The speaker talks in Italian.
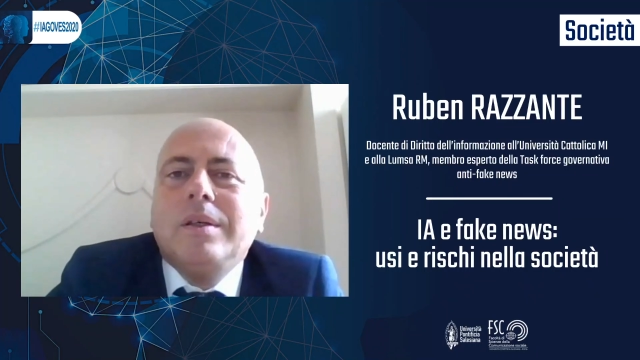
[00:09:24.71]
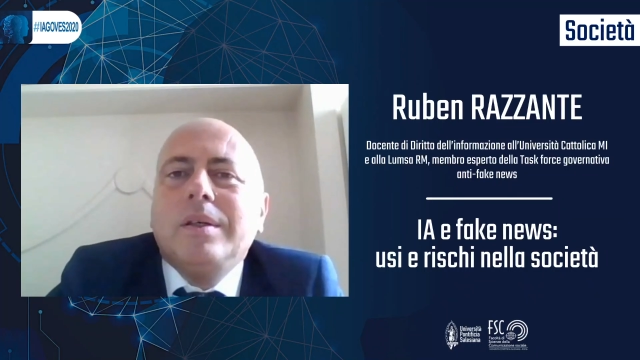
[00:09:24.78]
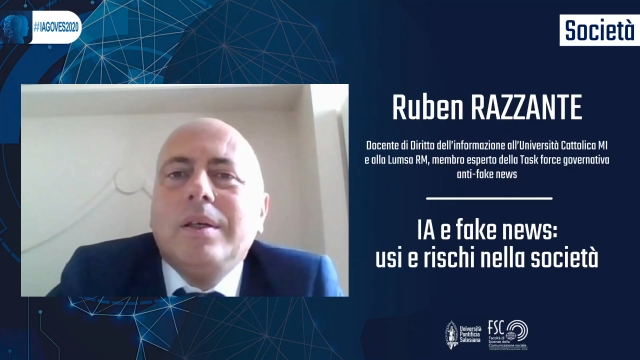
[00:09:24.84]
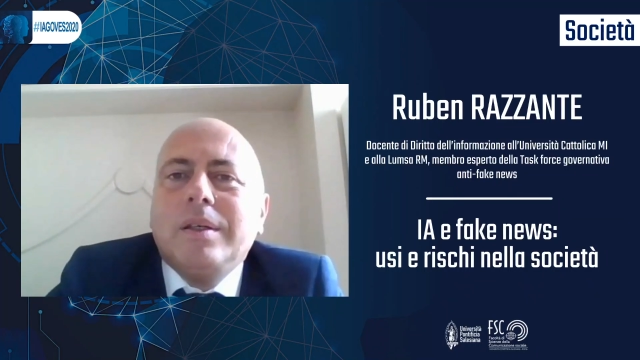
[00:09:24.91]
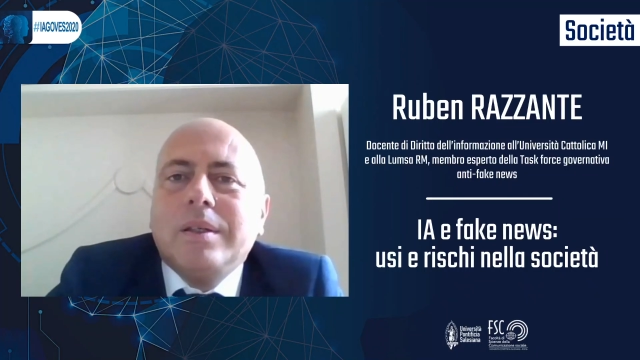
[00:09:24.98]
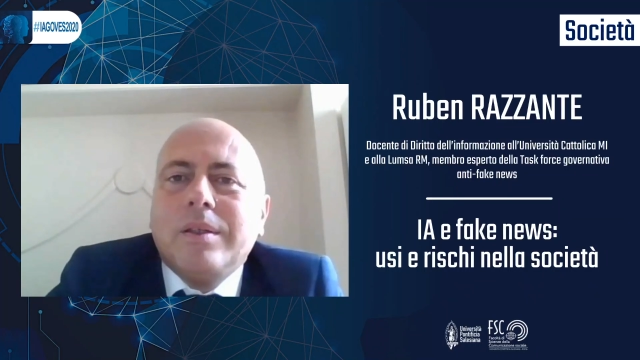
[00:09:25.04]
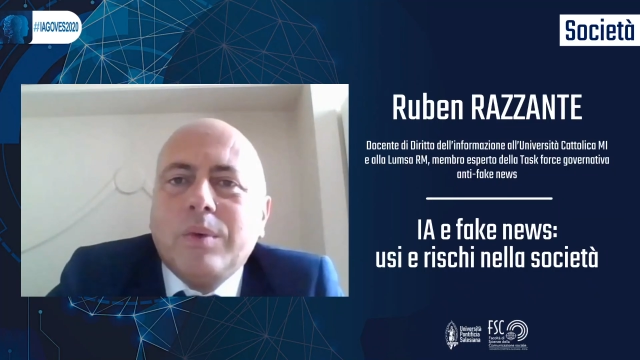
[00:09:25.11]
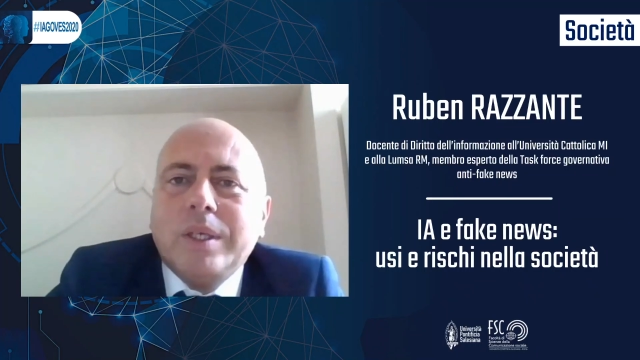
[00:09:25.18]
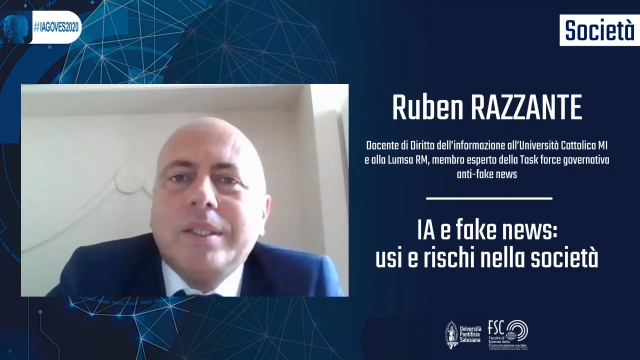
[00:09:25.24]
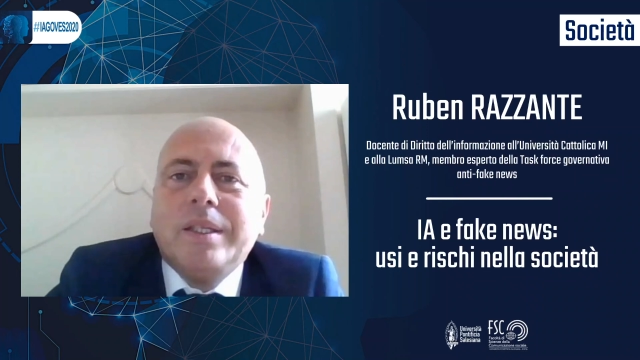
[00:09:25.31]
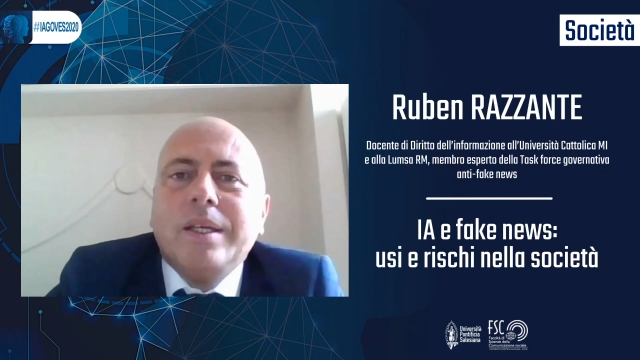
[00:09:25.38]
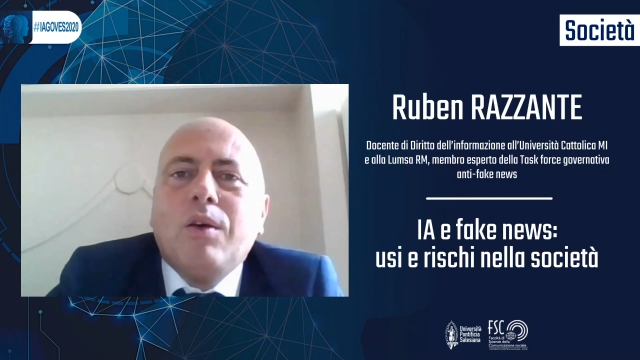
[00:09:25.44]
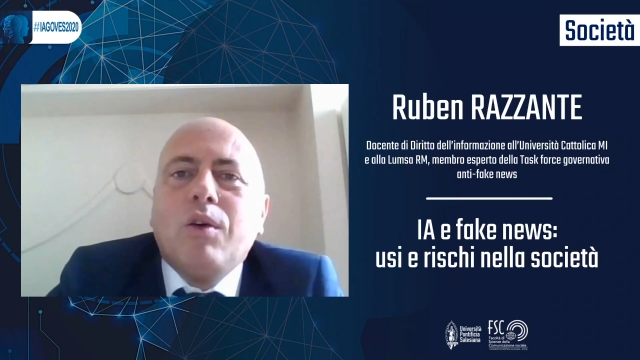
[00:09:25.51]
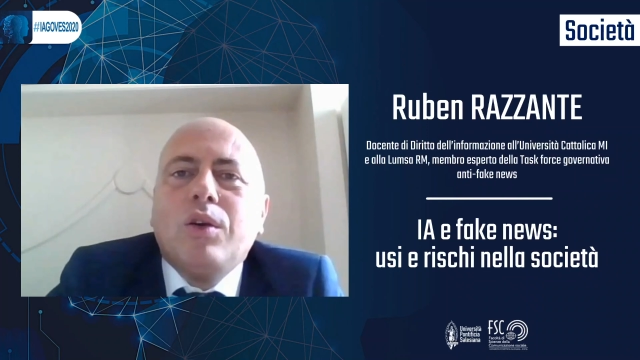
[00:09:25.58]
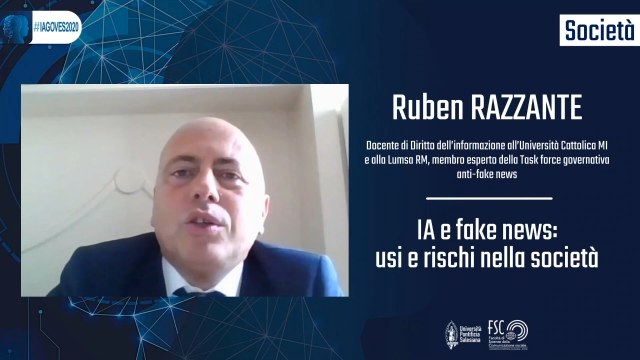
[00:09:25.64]
eh, questi
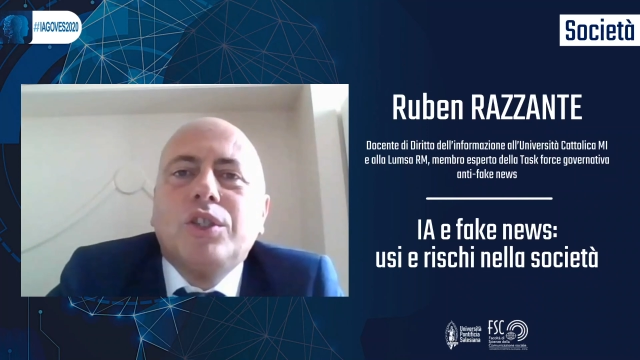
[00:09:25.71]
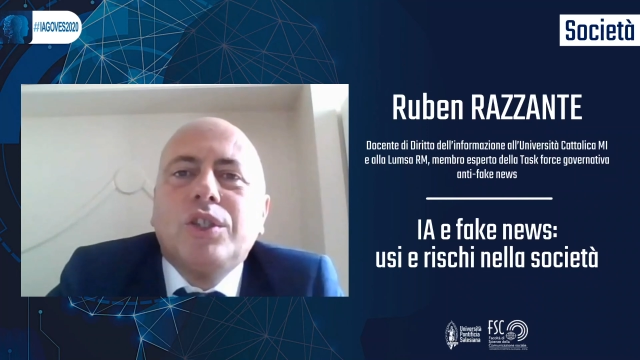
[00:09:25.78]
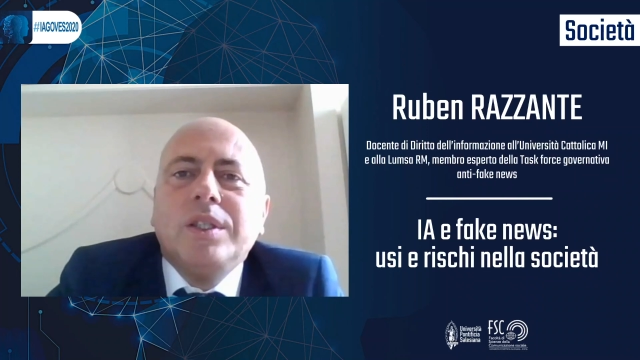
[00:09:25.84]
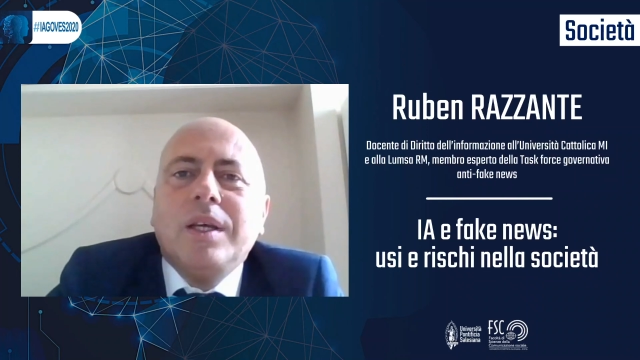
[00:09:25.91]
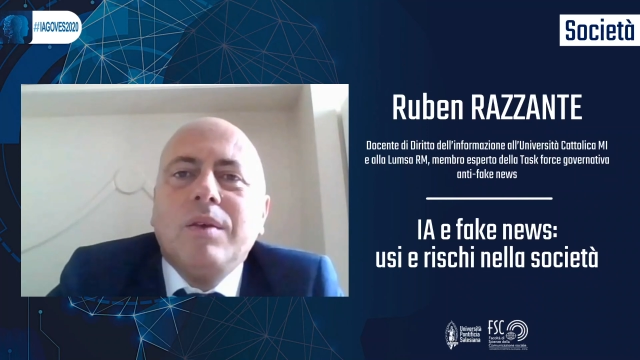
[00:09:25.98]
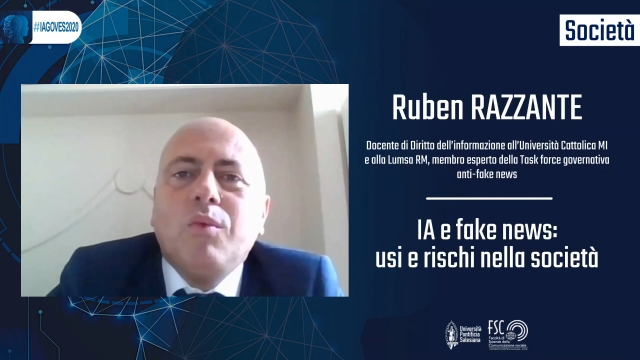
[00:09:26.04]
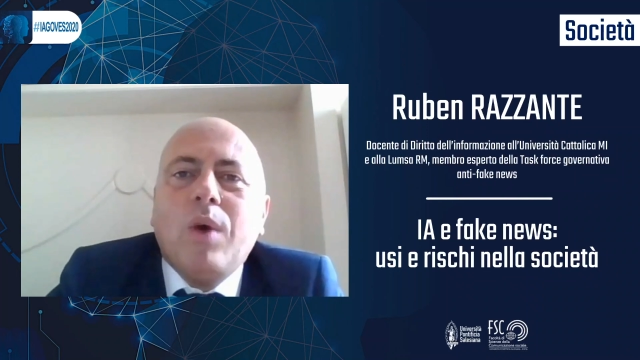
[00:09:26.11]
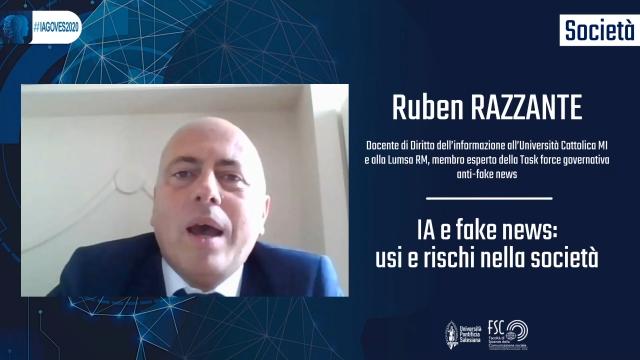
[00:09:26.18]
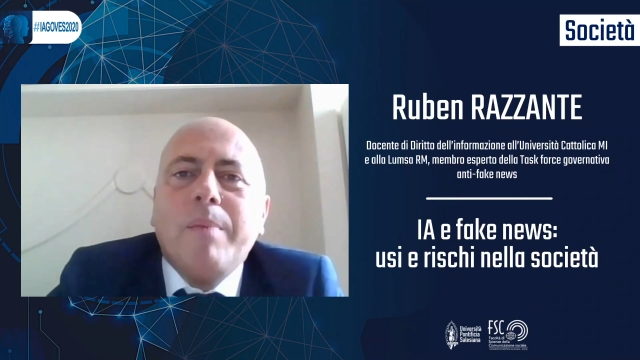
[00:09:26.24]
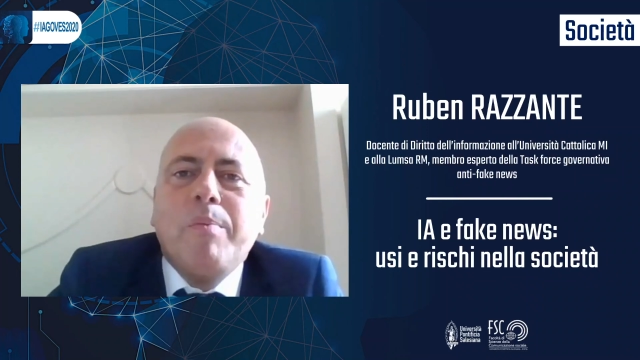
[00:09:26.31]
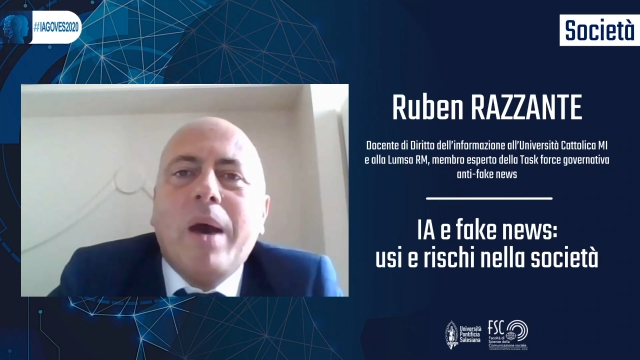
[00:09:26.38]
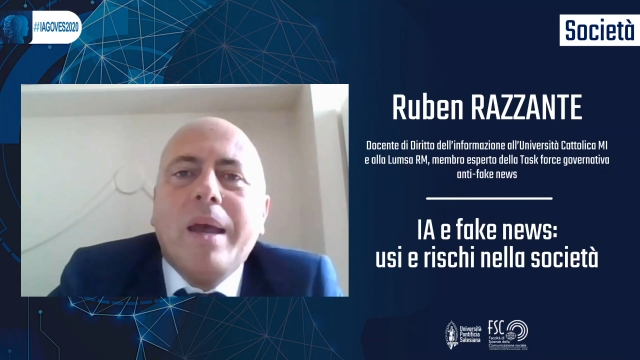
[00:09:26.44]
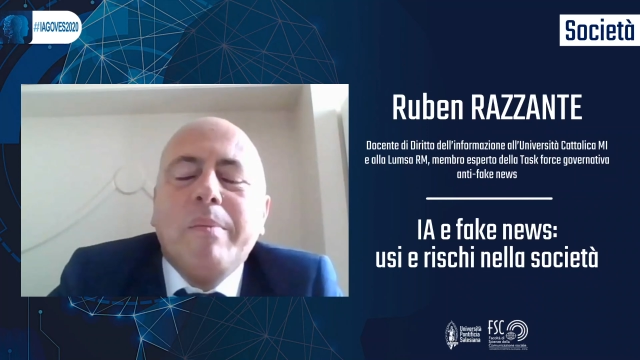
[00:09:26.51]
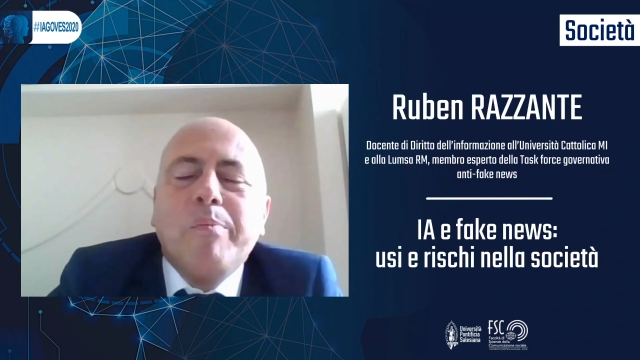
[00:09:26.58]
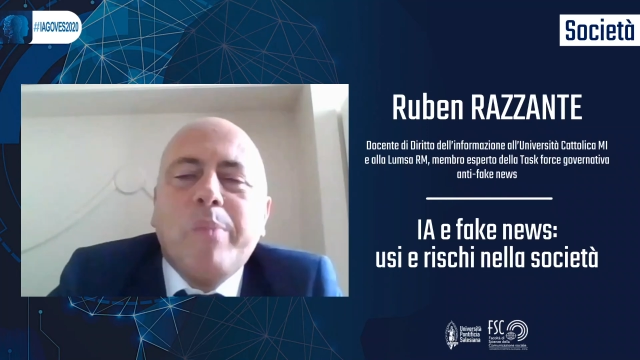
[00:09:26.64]
colossi del web
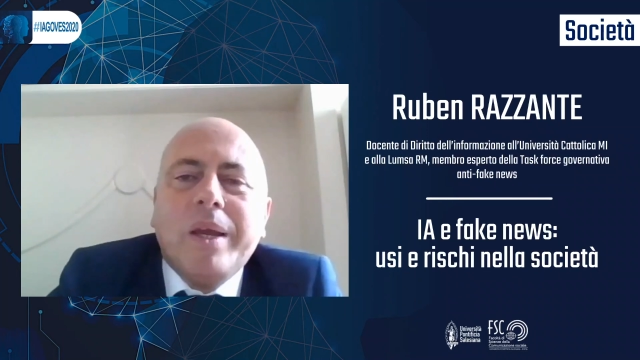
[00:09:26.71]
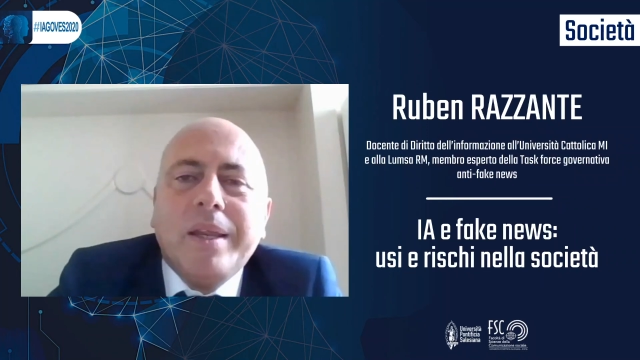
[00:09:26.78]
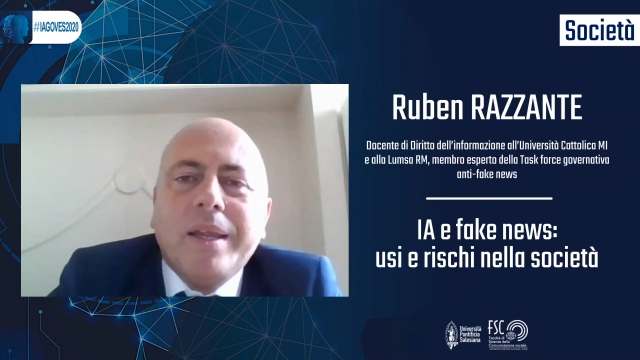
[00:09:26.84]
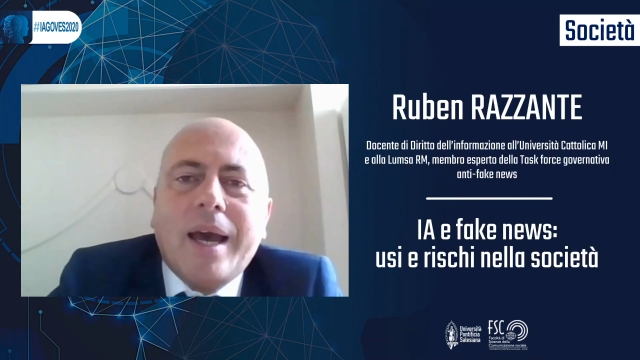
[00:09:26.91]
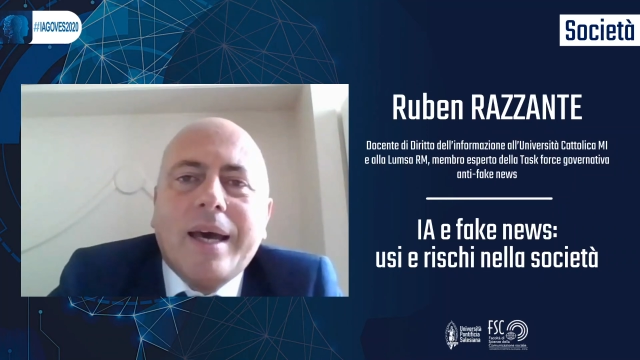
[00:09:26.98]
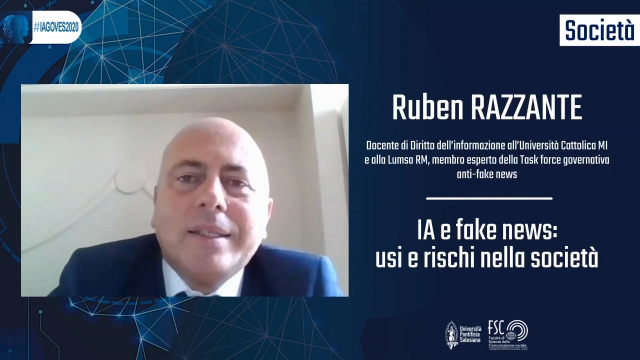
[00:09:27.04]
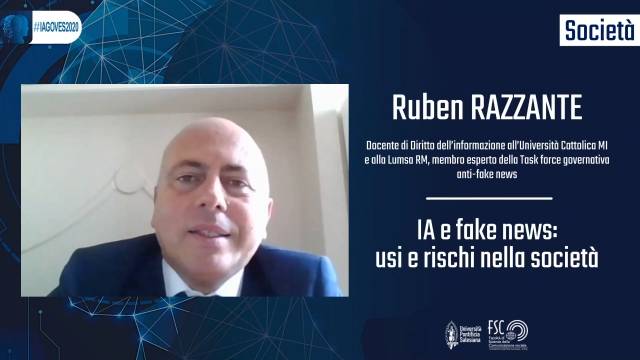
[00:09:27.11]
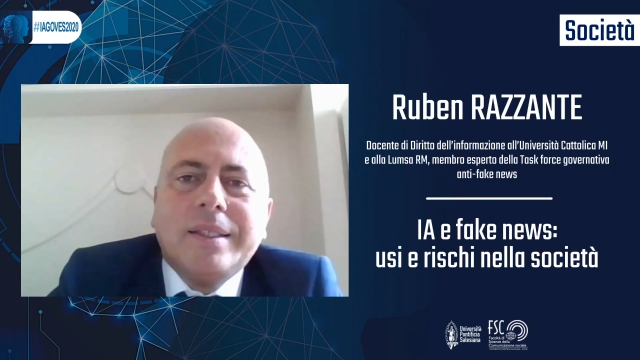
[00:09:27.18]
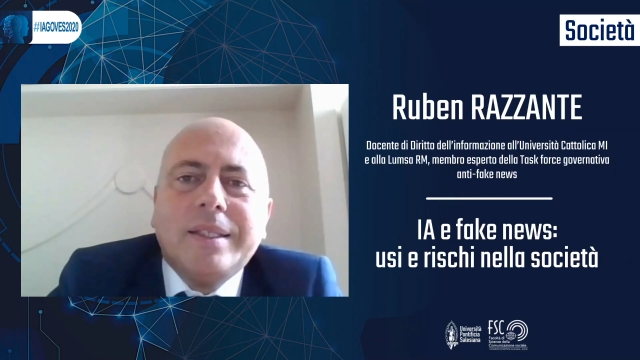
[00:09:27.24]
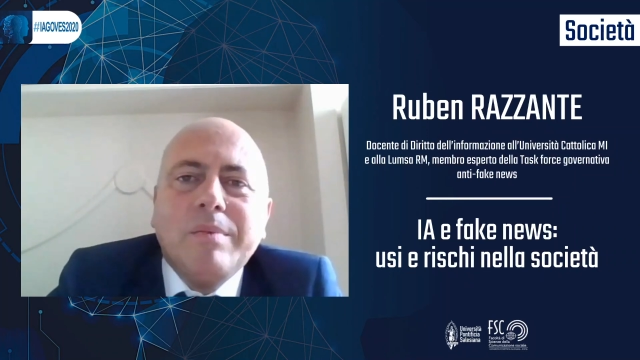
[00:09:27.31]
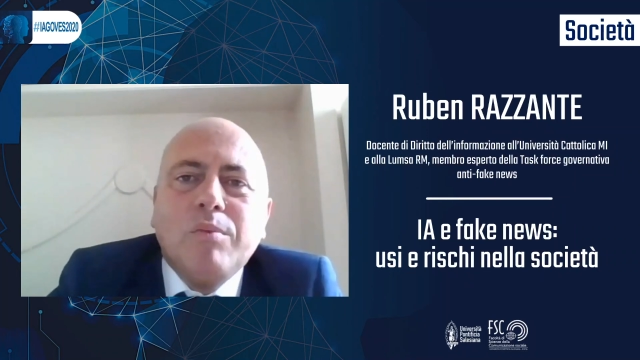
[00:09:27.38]
a impegnarsi